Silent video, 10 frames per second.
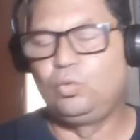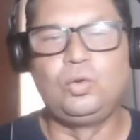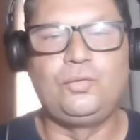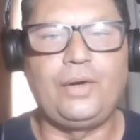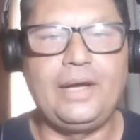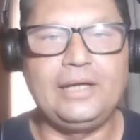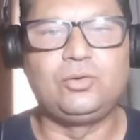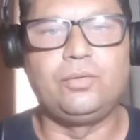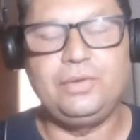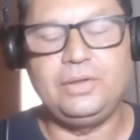tudo foi
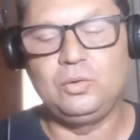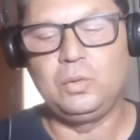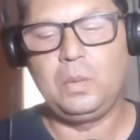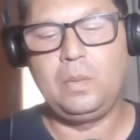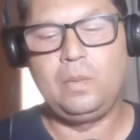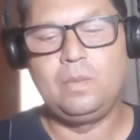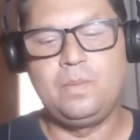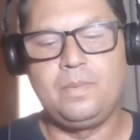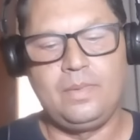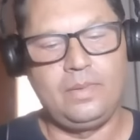resolvido.
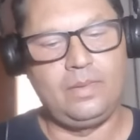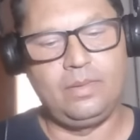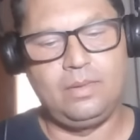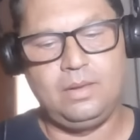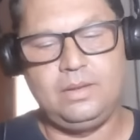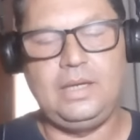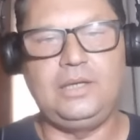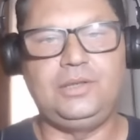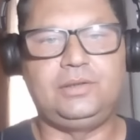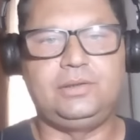E
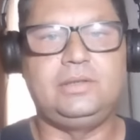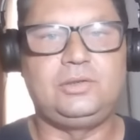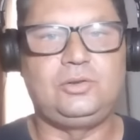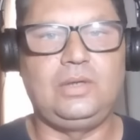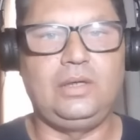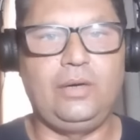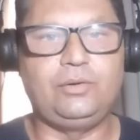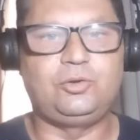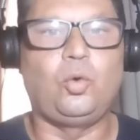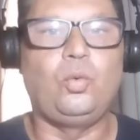ele disse:
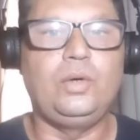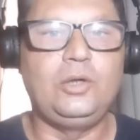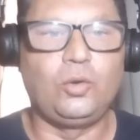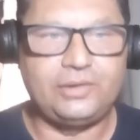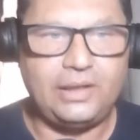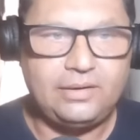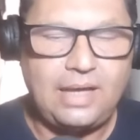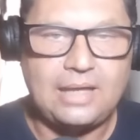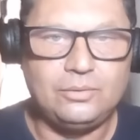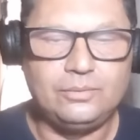Eu estou
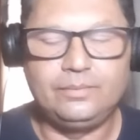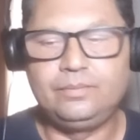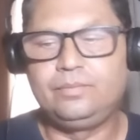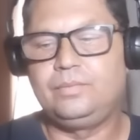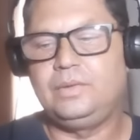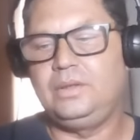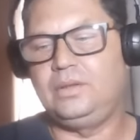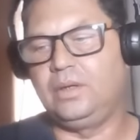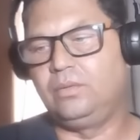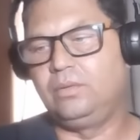inocentado.
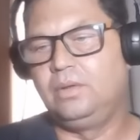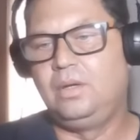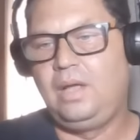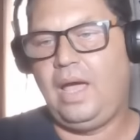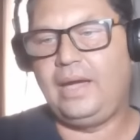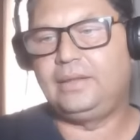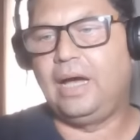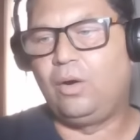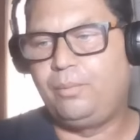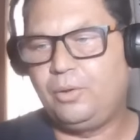Então,
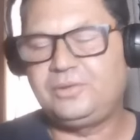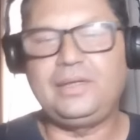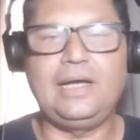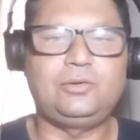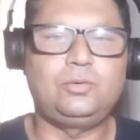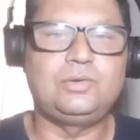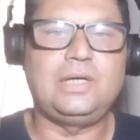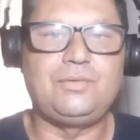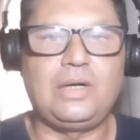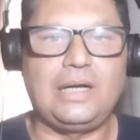ainda há o processo. Os
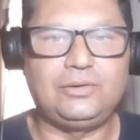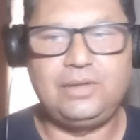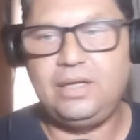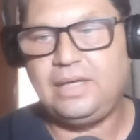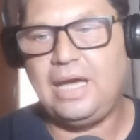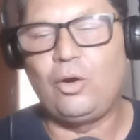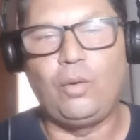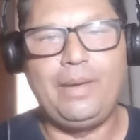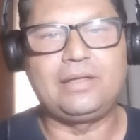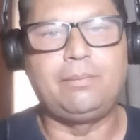advogados dele, que é a
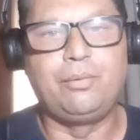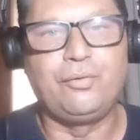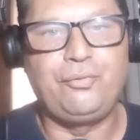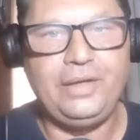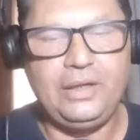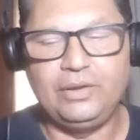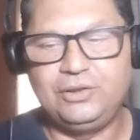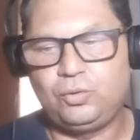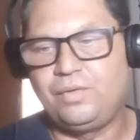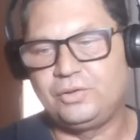Roberta Porfírio, a
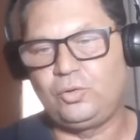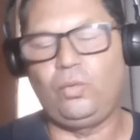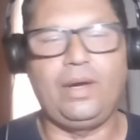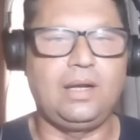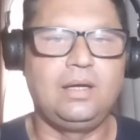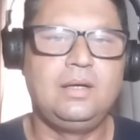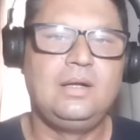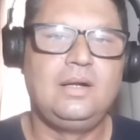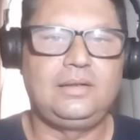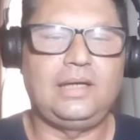gente conversou com ela,
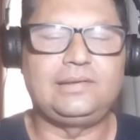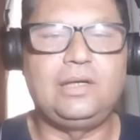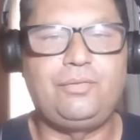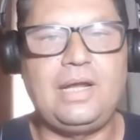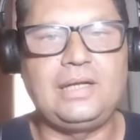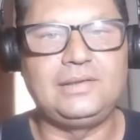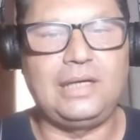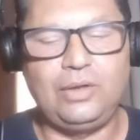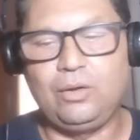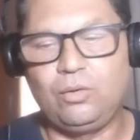está sendo
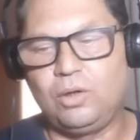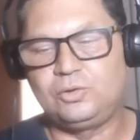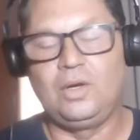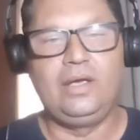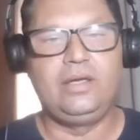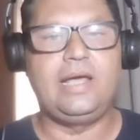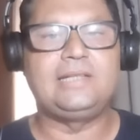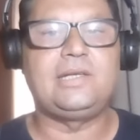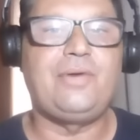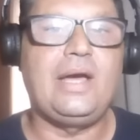finalizado o negócio. E
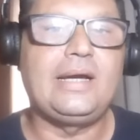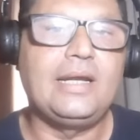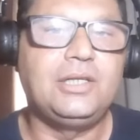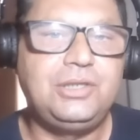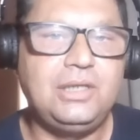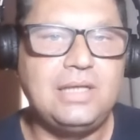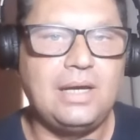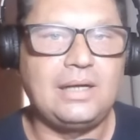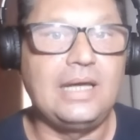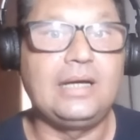essa foi a
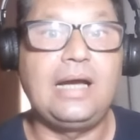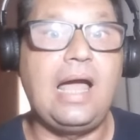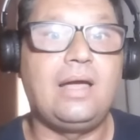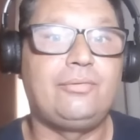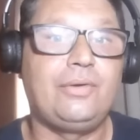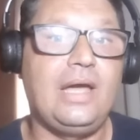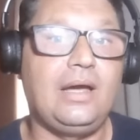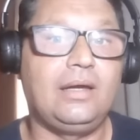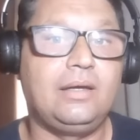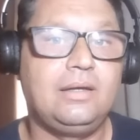garantida, foi
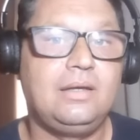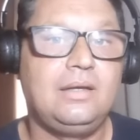a.